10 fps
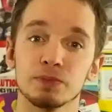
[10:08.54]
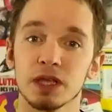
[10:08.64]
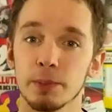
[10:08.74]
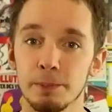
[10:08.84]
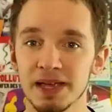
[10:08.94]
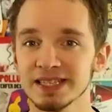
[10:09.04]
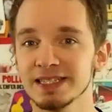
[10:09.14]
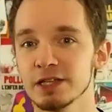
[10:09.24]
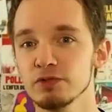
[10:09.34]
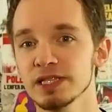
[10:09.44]

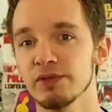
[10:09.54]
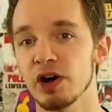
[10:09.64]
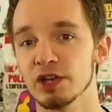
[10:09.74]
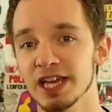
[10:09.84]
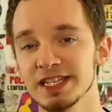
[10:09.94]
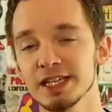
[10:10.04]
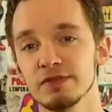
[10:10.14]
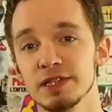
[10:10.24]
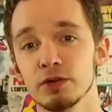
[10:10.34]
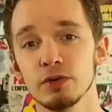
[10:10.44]
Merci à tous d'avoir regardé cette
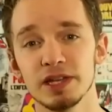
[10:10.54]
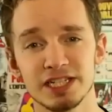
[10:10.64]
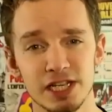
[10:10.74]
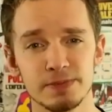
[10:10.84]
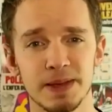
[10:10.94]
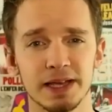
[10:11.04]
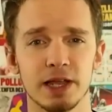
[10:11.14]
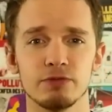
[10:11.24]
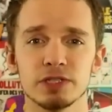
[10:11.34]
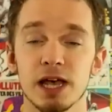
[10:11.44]
vidéo et j'espère
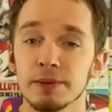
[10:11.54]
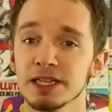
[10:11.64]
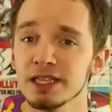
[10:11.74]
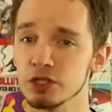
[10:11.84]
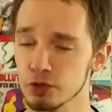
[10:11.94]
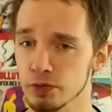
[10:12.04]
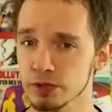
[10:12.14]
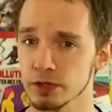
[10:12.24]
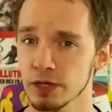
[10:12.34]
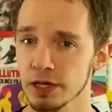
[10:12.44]
qu'elle vous a appris des
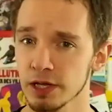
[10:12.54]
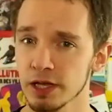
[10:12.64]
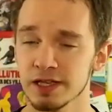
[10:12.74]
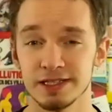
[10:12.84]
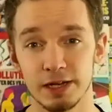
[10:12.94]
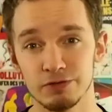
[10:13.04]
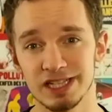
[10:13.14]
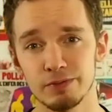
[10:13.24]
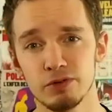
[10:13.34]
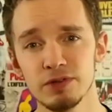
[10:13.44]
choses. Si elle vous
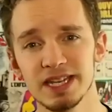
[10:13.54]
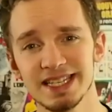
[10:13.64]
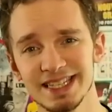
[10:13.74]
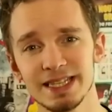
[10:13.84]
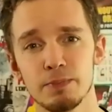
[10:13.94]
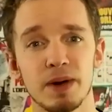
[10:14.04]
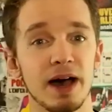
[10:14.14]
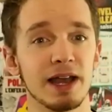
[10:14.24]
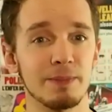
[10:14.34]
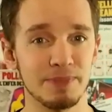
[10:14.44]
a plu, n'hésitez pas
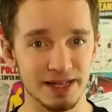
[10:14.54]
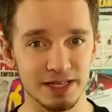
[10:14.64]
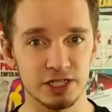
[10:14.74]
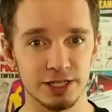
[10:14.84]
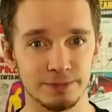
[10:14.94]
à la partager.